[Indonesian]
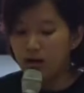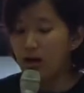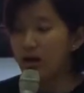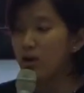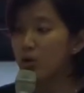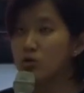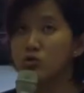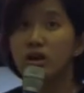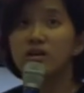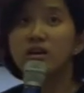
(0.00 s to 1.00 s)
Karena waktu
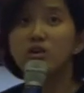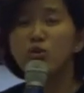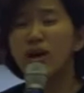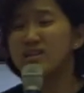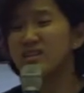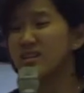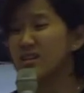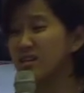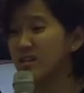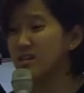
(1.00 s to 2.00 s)
janda itu ngasih
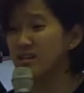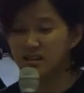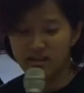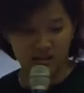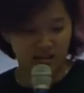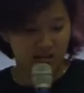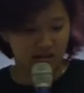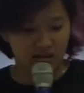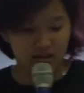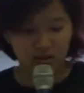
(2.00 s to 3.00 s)

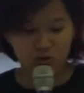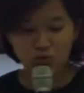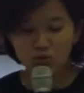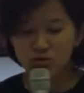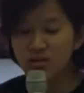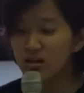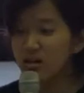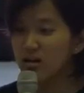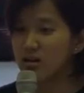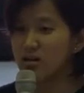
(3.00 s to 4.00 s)
itu tuh dia
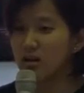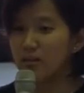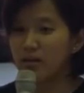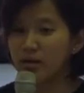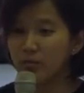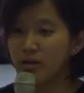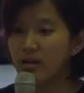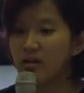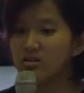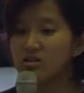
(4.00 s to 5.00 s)
apa ya
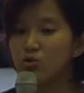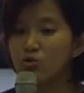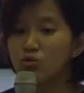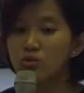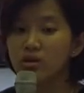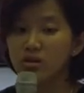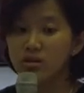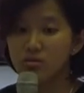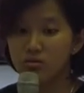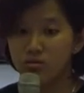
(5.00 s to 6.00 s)
berikan seluruhnya
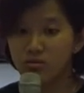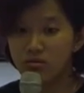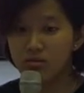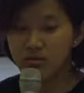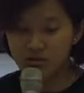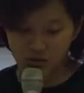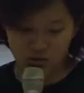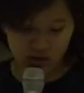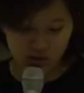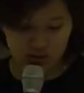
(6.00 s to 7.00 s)
gitu loh. Di situ
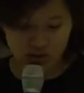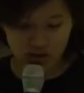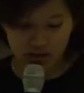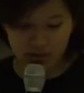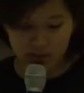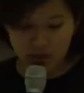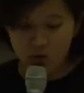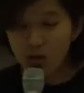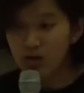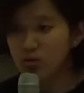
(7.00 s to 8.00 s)
saya tulis gini,
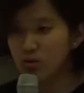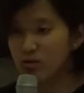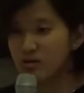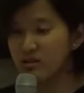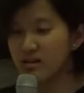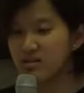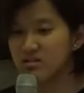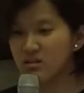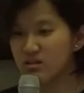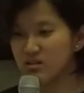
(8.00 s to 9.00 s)
waktu istilahnya
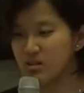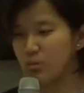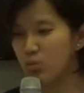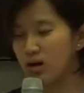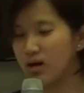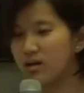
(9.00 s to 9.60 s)
se, sebuah